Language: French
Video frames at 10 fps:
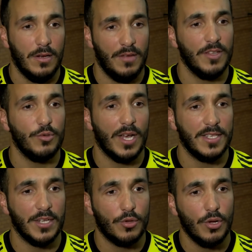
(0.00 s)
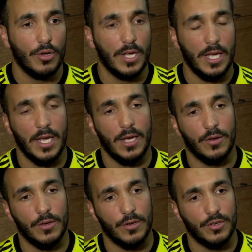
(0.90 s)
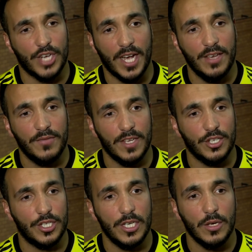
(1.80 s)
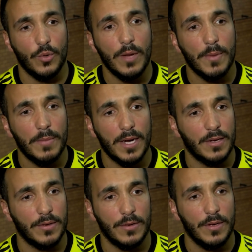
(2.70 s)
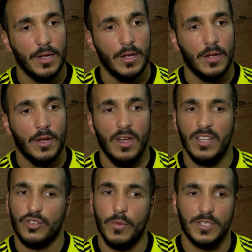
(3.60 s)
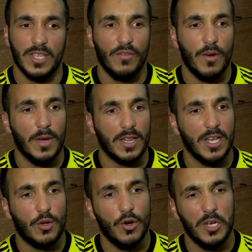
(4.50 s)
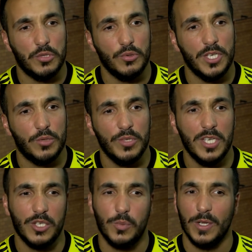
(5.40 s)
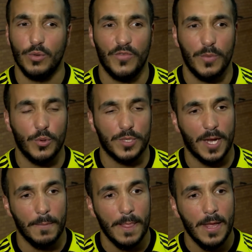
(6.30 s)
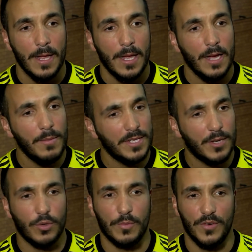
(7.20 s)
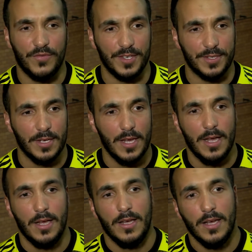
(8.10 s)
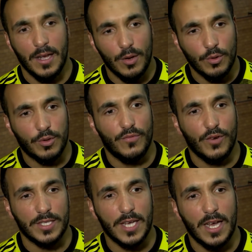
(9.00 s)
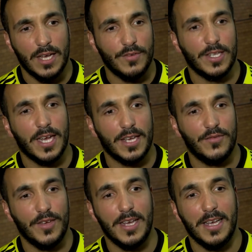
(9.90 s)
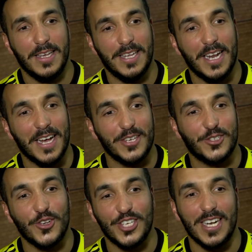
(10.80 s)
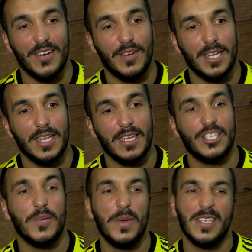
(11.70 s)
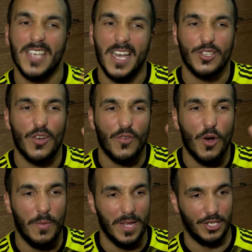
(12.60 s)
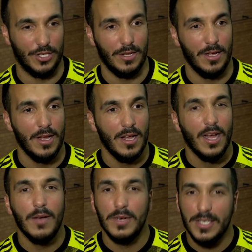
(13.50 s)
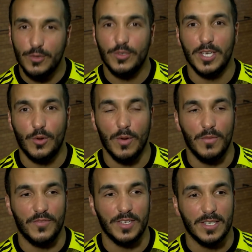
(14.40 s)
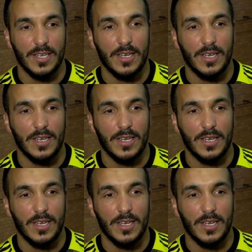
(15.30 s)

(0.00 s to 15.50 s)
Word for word: la vanne du radiateur. Et j'arrive et je dis Ouais, maman, je commence à avoir marre de l'école, étudier, étudier, je ne suis pas trop fait pour ça. Elle m'a dit Écoute, mon fils, et alors l'autre, le voisin, il vient d'arriver, il a changé la vanne et j'ai payé 500 francs belges. Elle m'a dit, tu sais quoi, mon fils